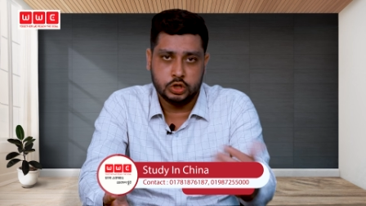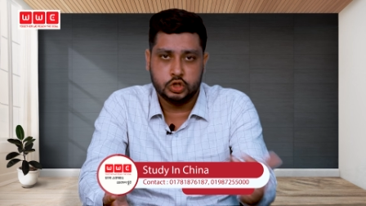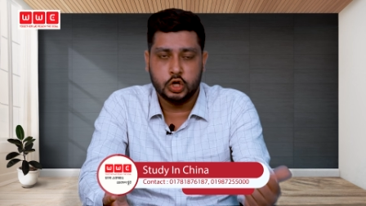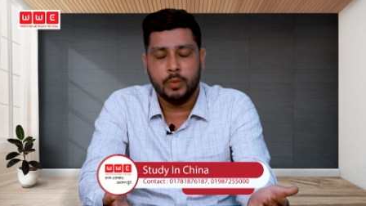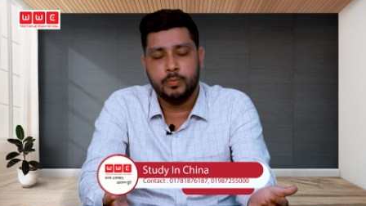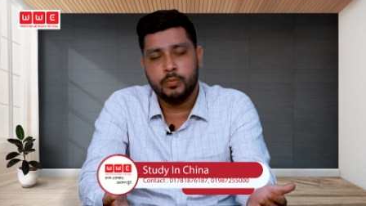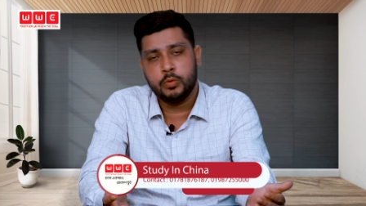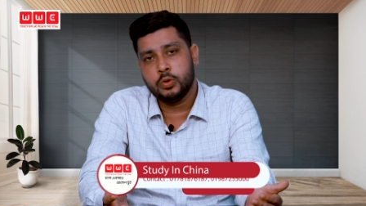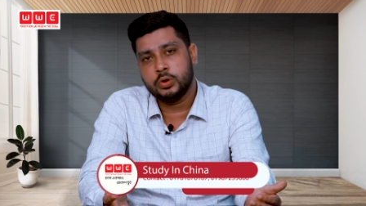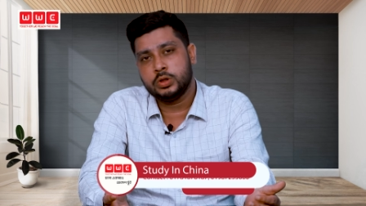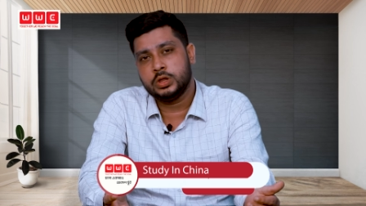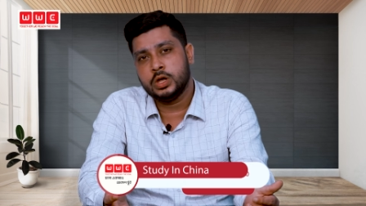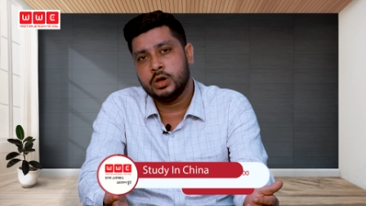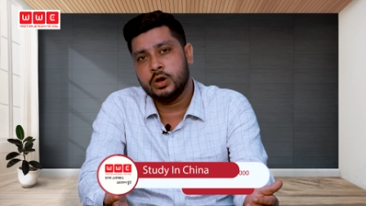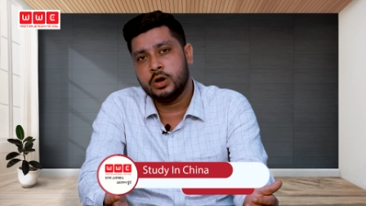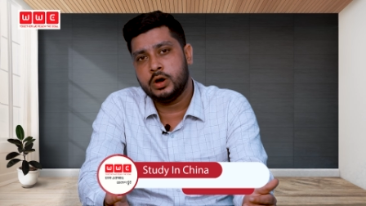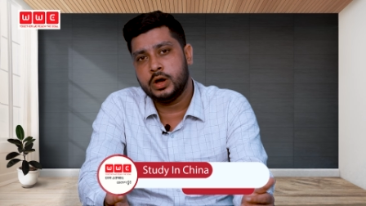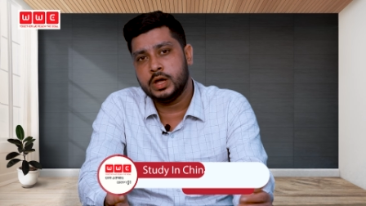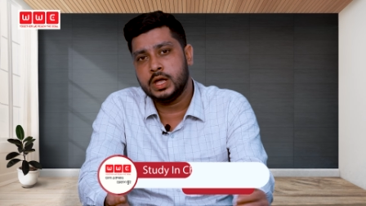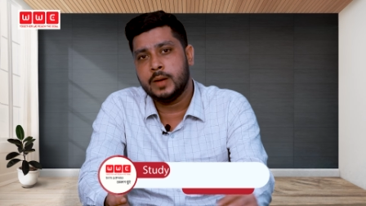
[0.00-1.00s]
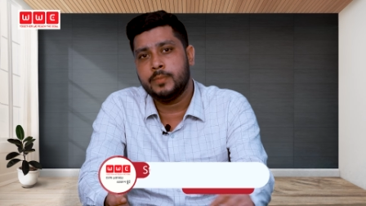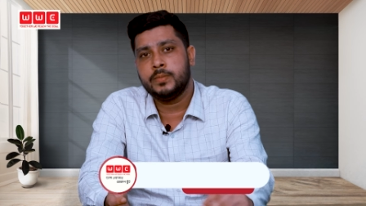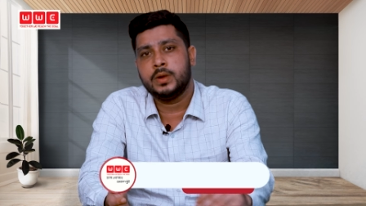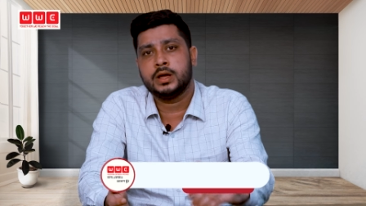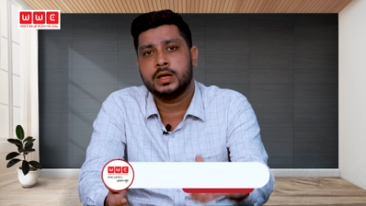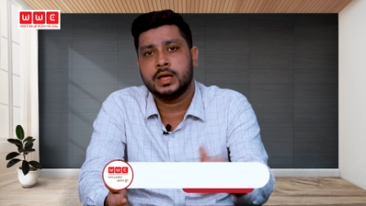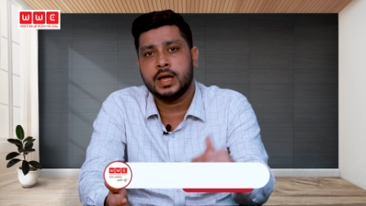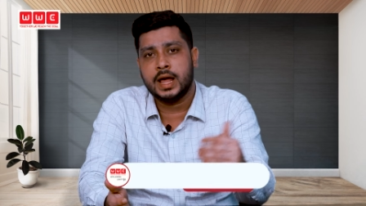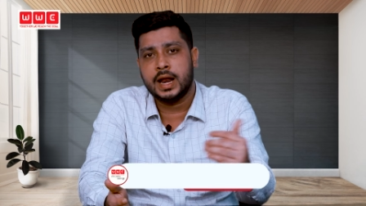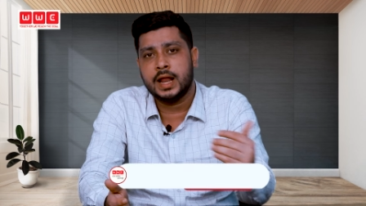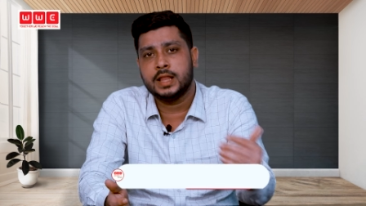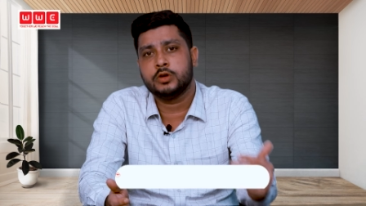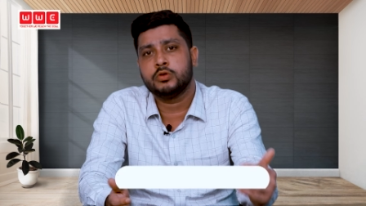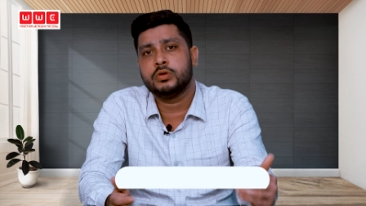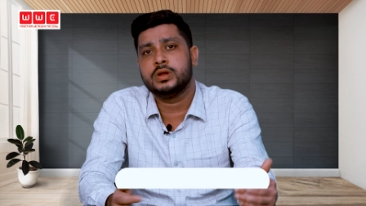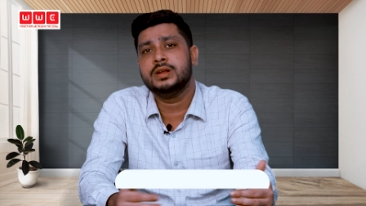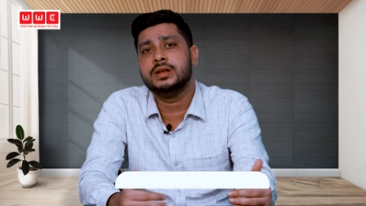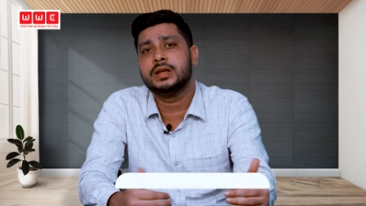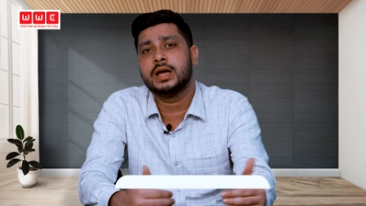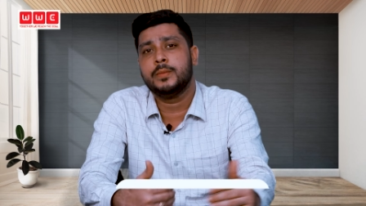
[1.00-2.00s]
জব করতে হয় আপনাকে আলাদা
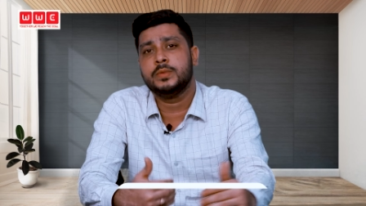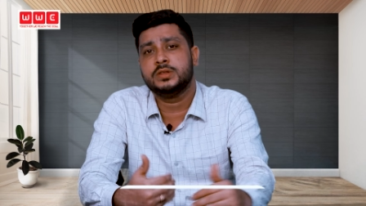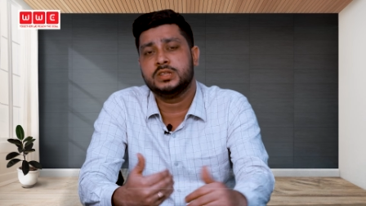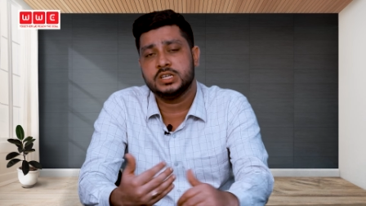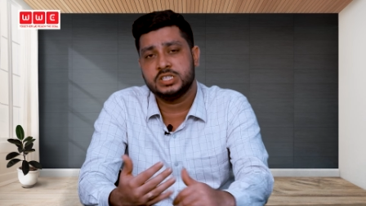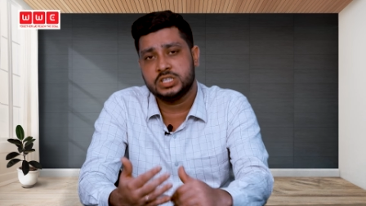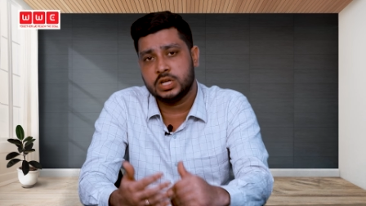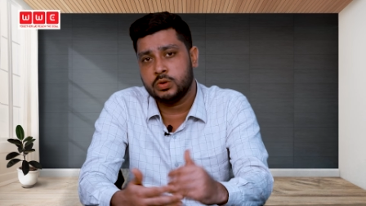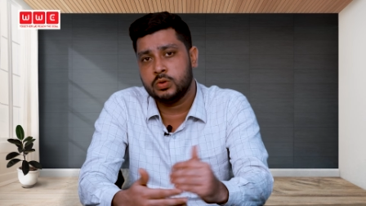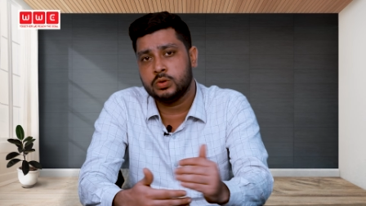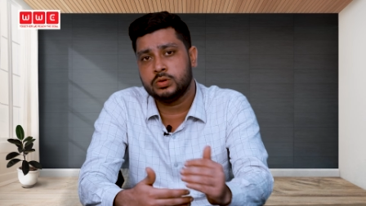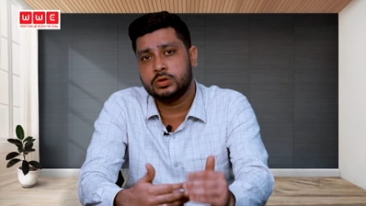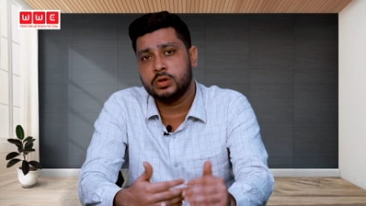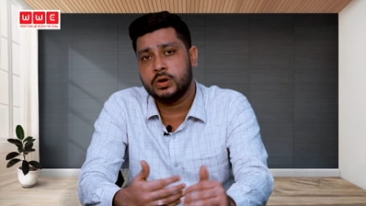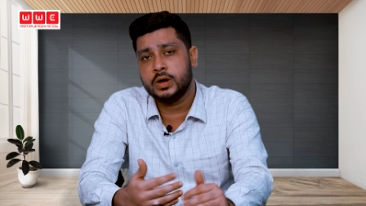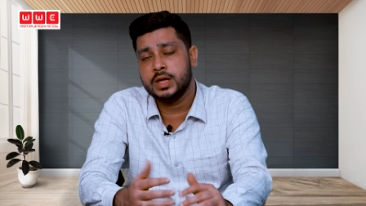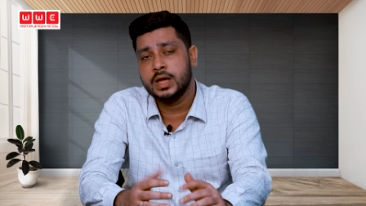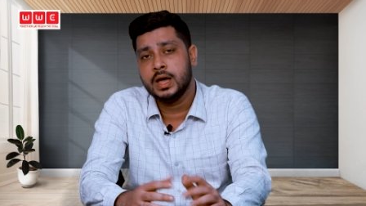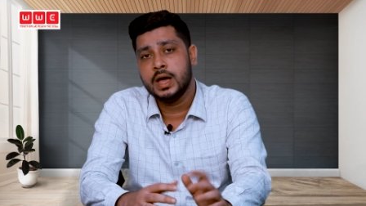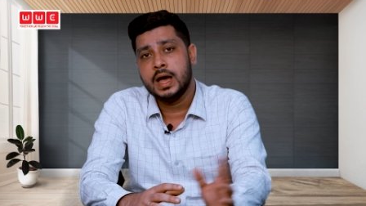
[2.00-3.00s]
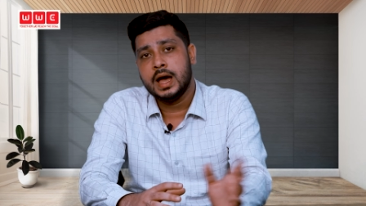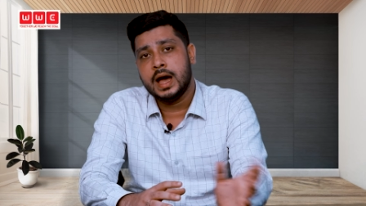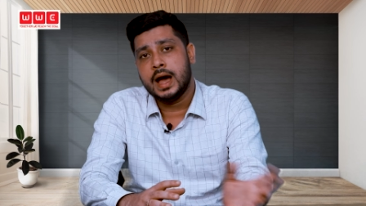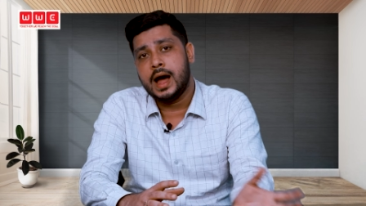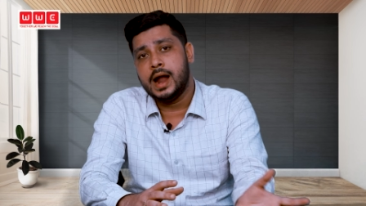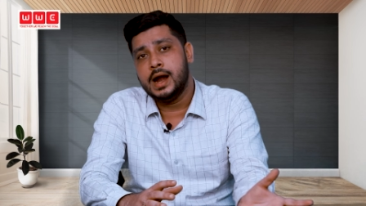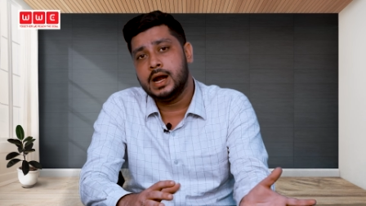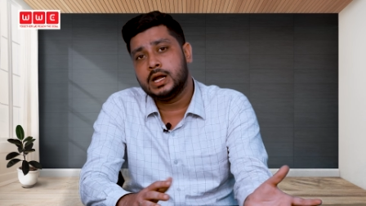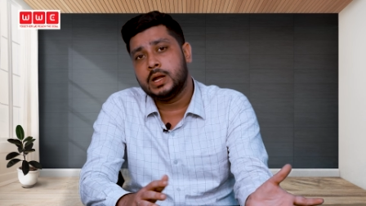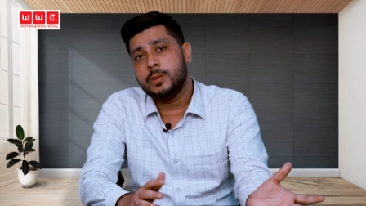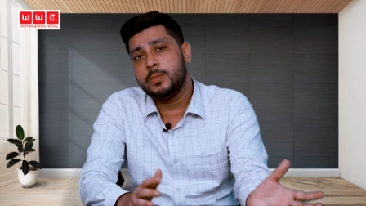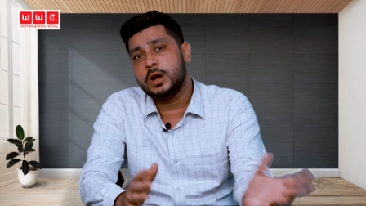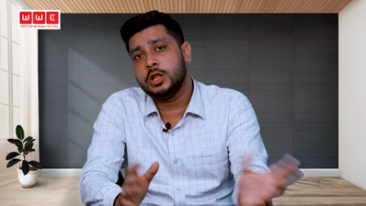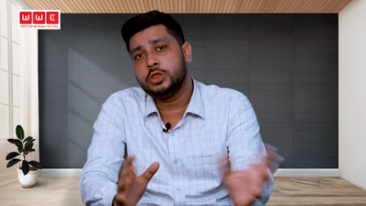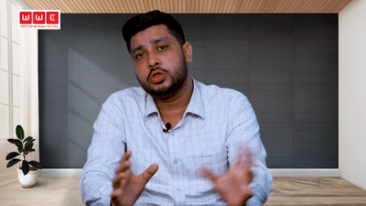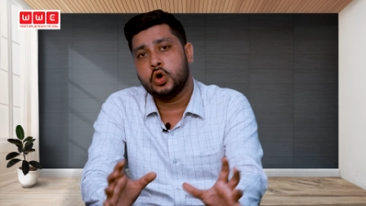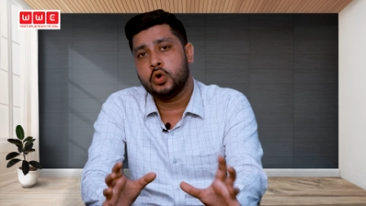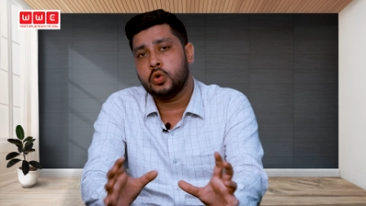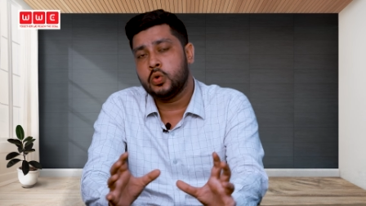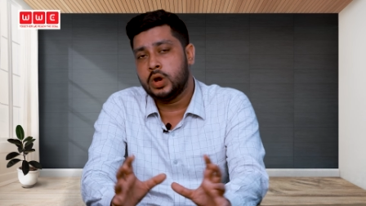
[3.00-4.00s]
করে ইনকামের চেষ্টা করতে হয় আলটিমেটলি
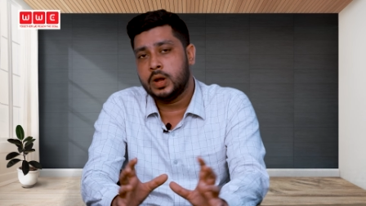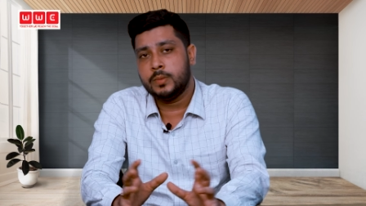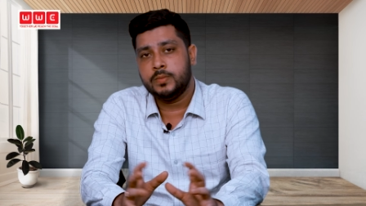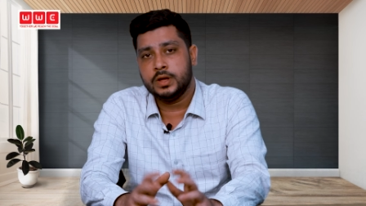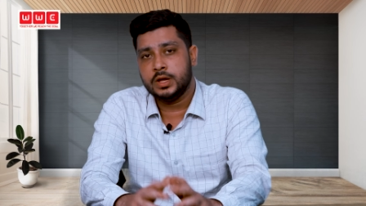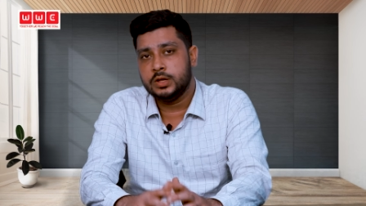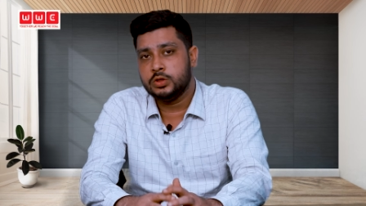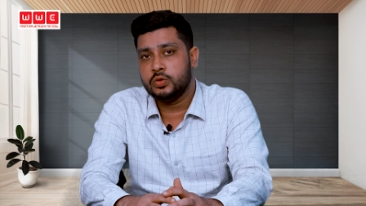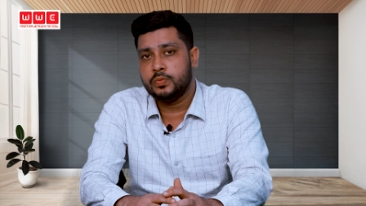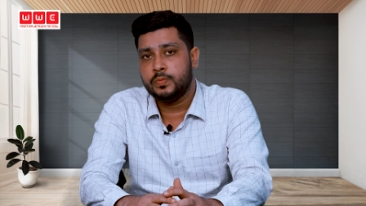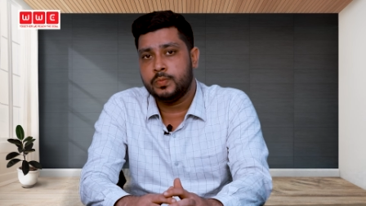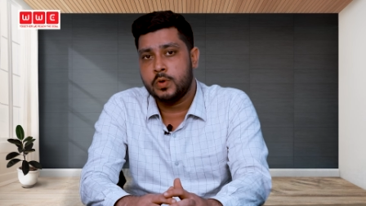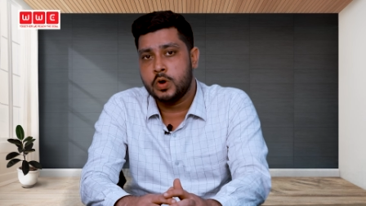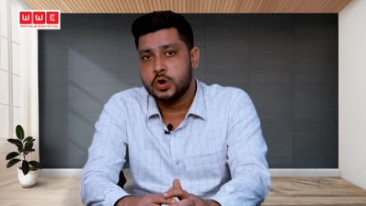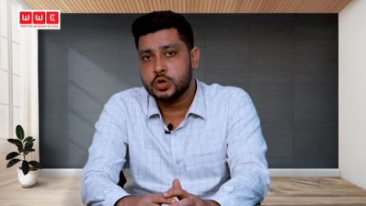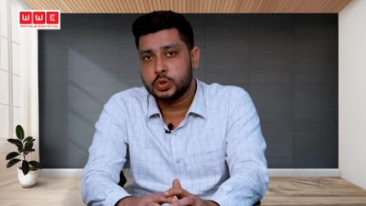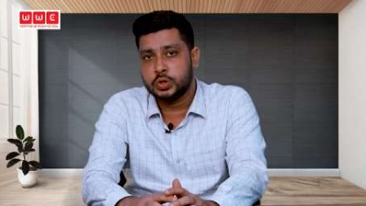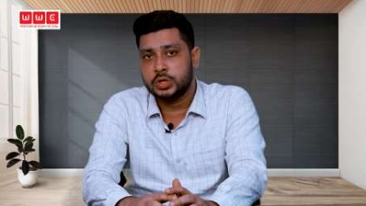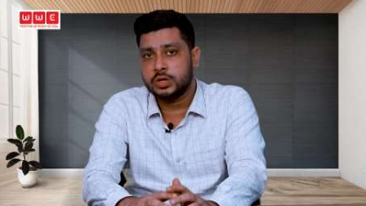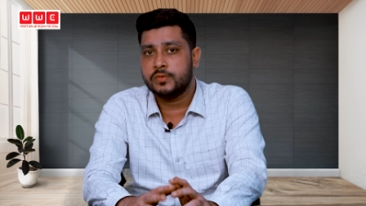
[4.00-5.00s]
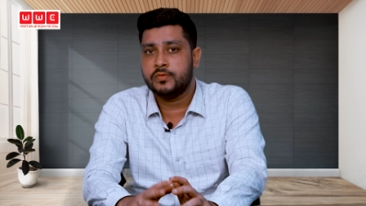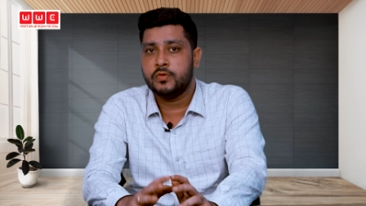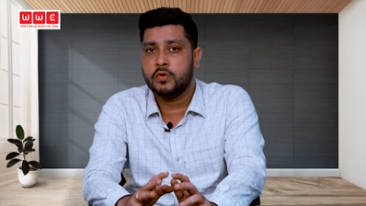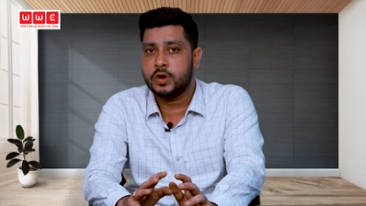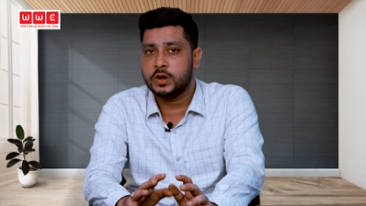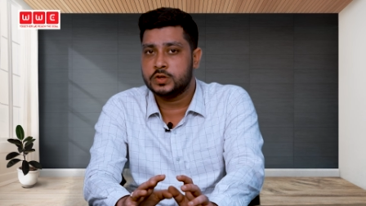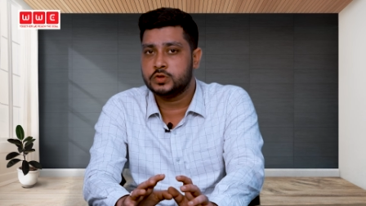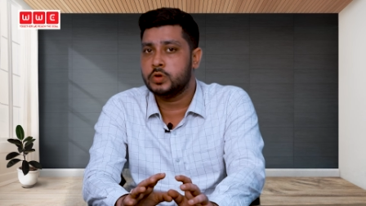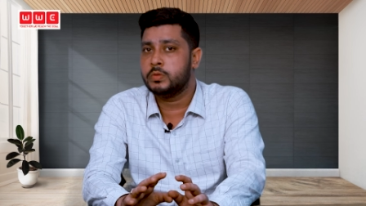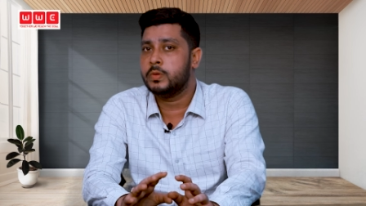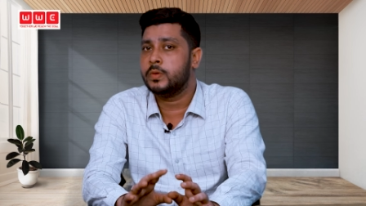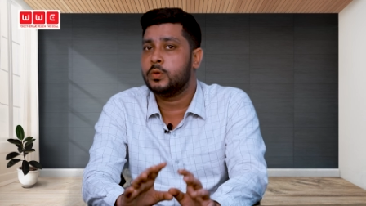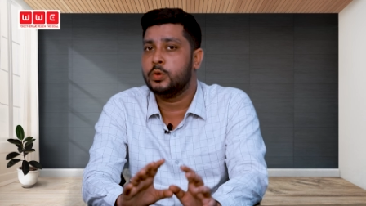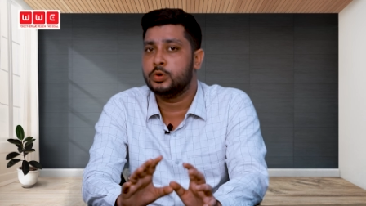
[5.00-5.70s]
তখন আপনি কিন্তু পড়াশোনা থেকে ফোকাস ওইভাবে